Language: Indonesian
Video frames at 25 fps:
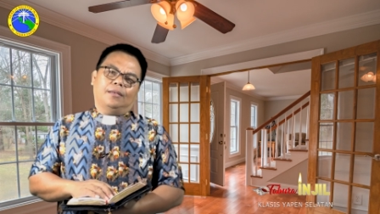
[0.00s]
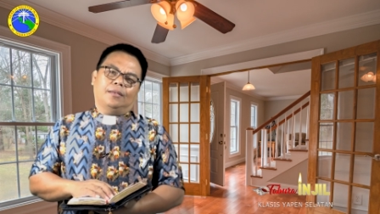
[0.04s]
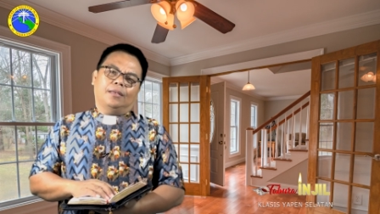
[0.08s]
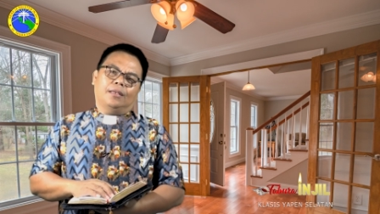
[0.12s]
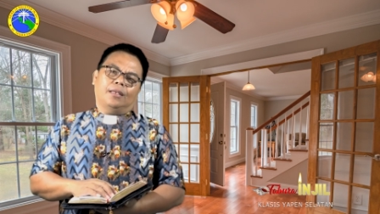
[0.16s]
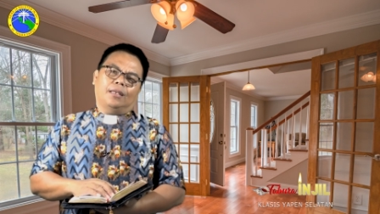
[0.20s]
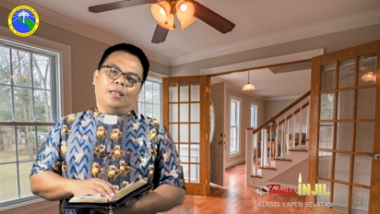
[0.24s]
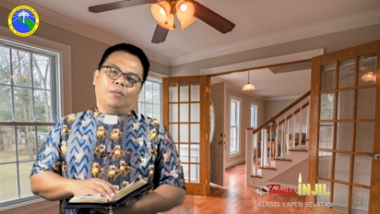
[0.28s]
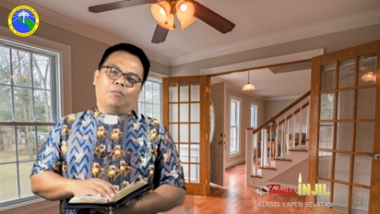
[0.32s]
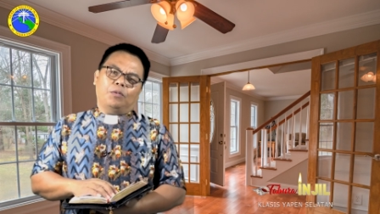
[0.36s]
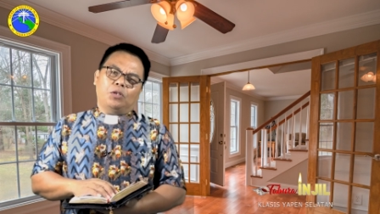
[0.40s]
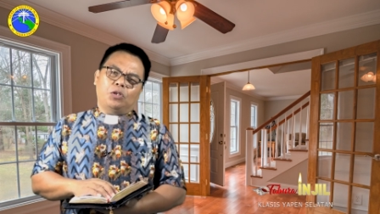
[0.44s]

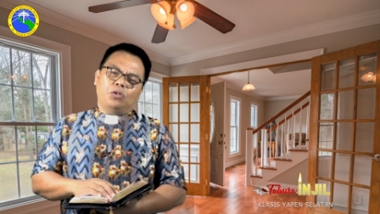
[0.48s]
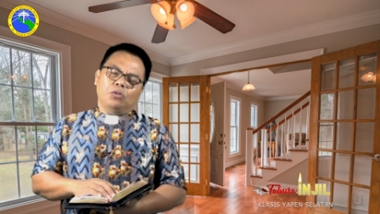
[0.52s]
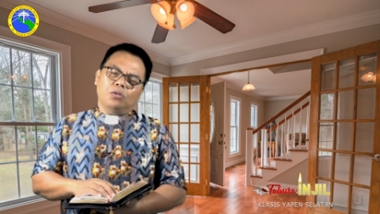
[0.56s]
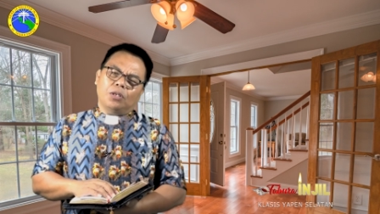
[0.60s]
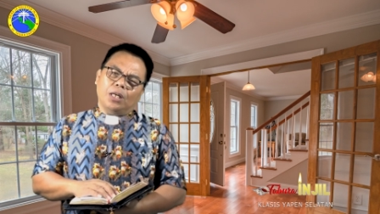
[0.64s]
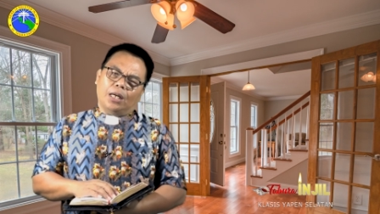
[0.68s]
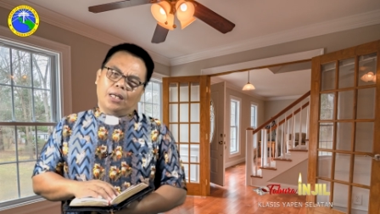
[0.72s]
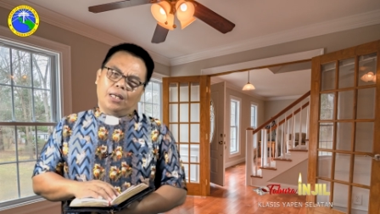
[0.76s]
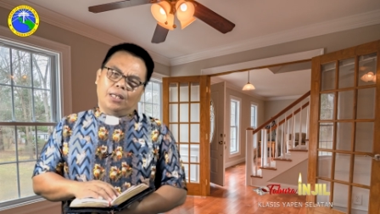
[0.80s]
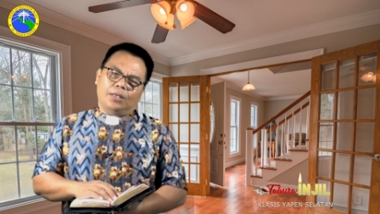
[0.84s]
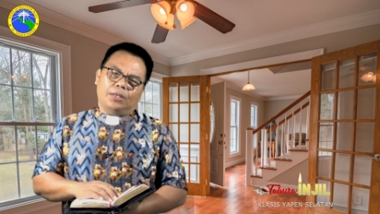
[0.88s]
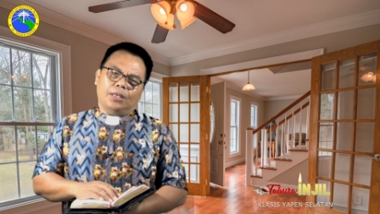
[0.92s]
tetapi
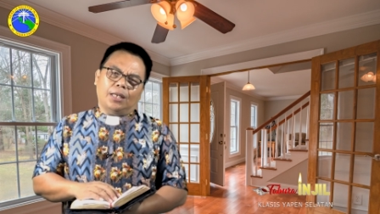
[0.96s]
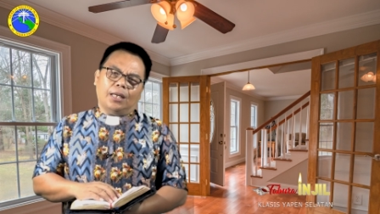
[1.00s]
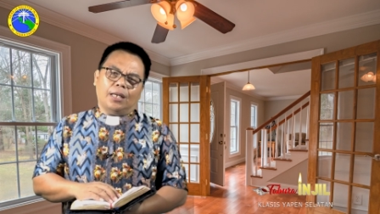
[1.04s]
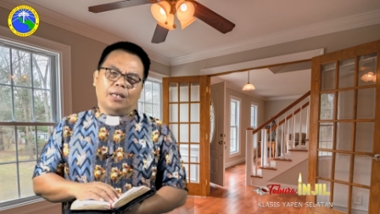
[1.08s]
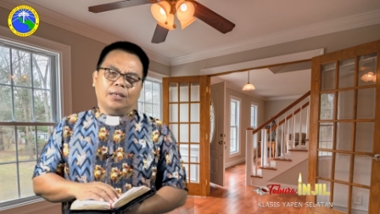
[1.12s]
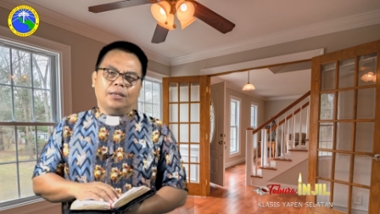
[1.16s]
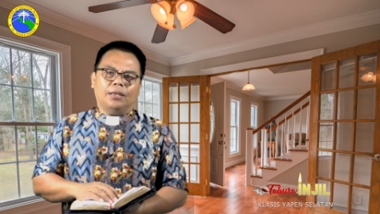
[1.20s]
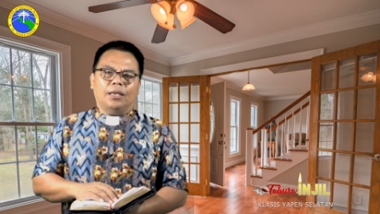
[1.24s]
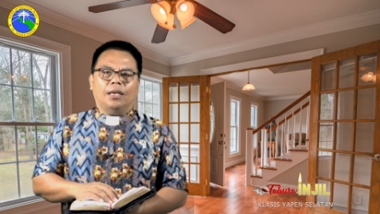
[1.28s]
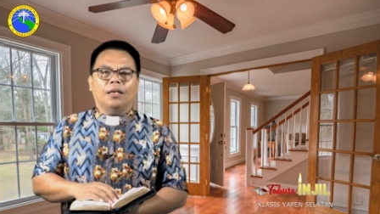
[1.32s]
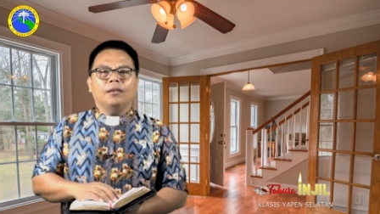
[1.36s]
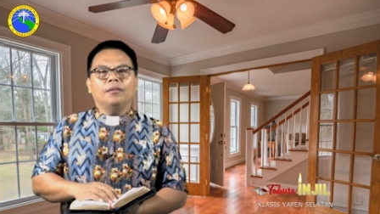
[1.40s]
juga ada
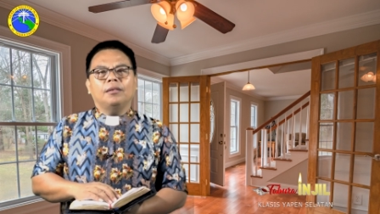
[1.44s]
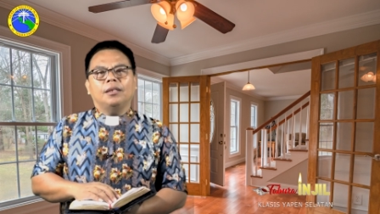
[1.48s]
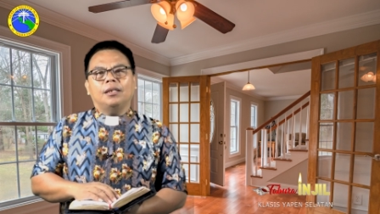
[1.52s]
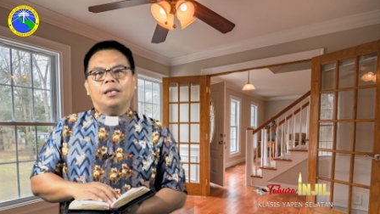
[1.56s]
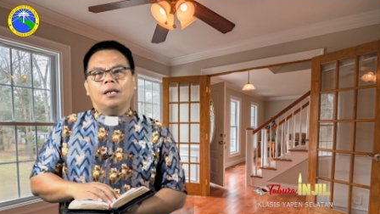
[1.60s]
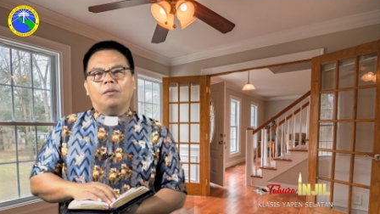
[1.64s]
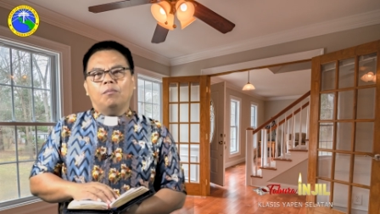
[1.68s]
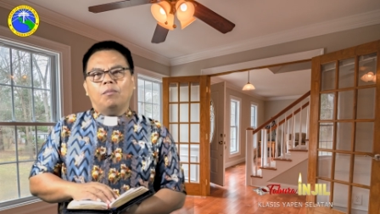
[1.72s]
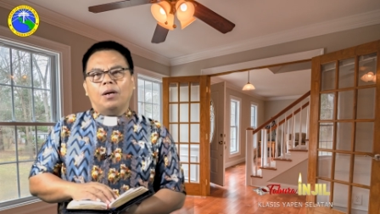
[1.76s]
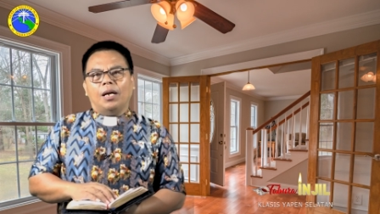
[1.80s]
cara-cara yang tidak